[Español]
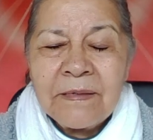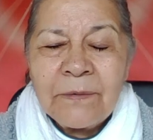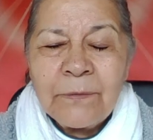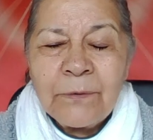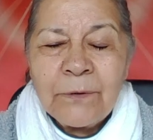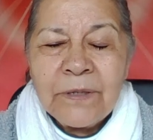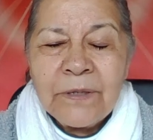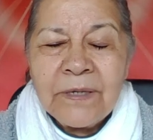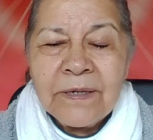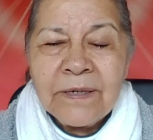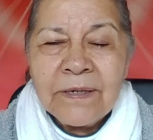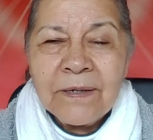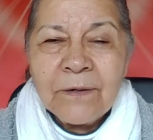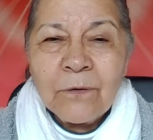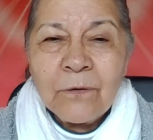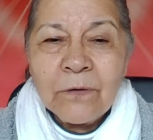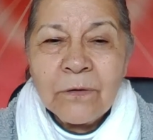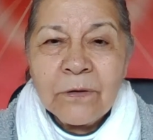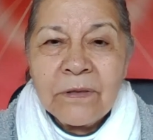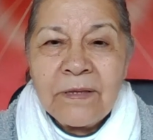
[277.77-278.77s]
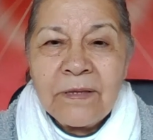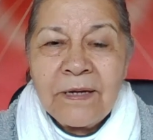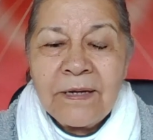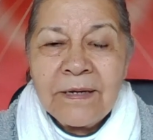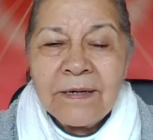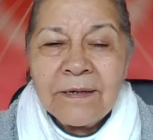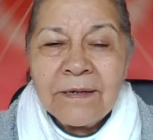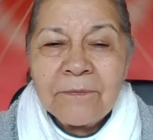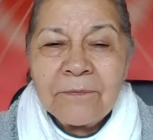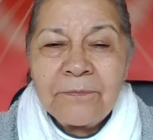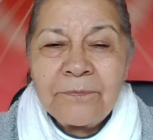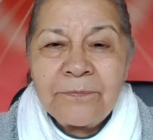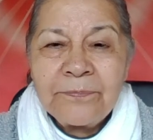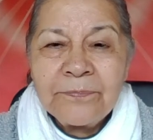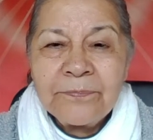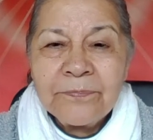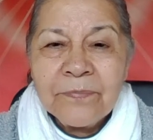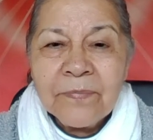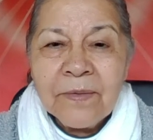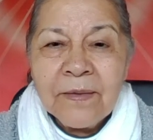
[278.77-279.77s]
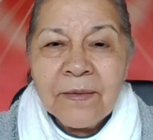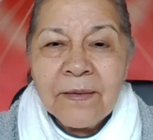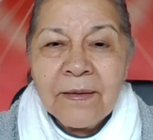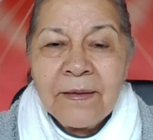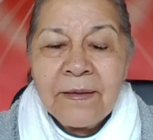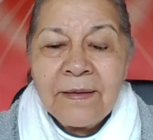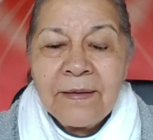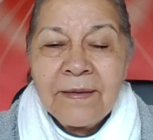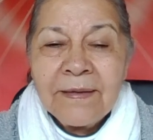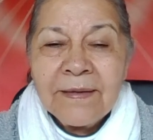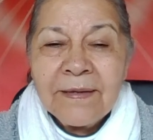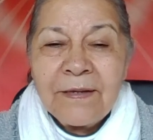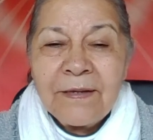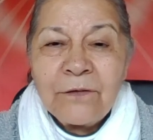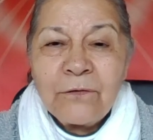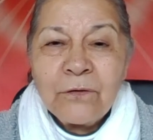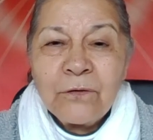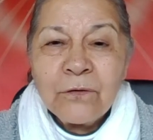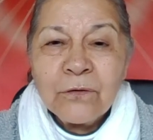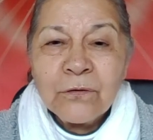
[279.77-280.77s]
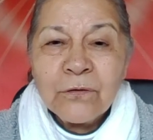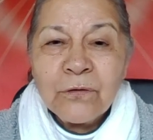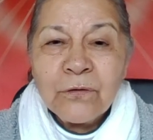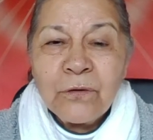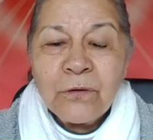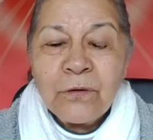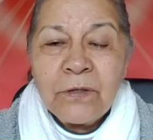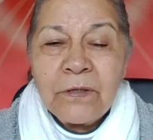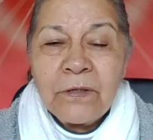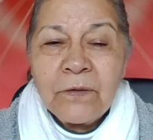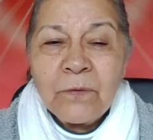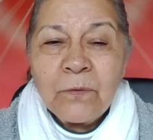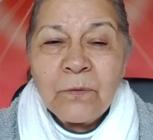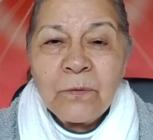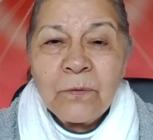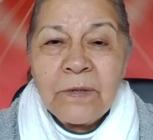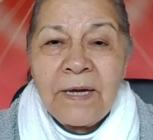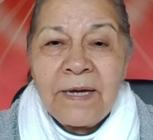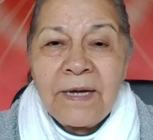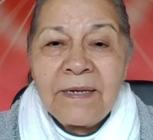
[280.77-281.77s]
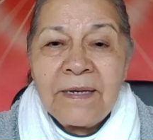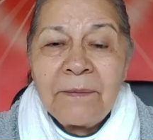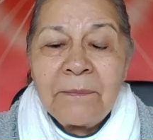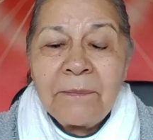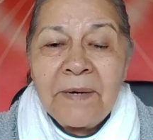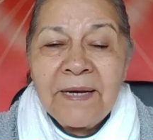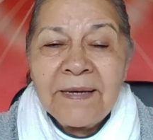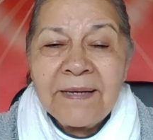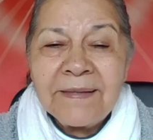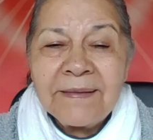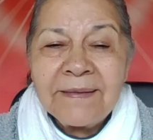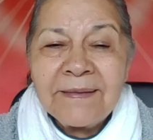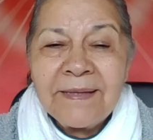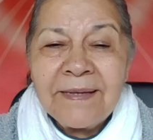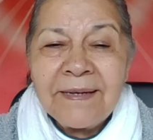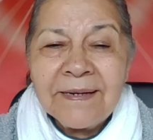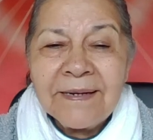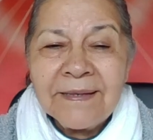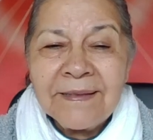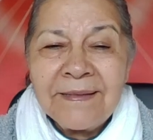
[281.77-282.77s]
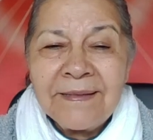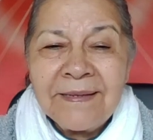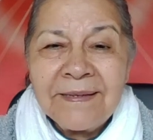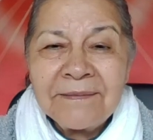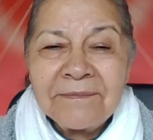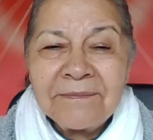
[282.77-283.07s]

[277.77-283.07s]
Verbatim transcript: Y voy a recordar que yo soy un alma eterna,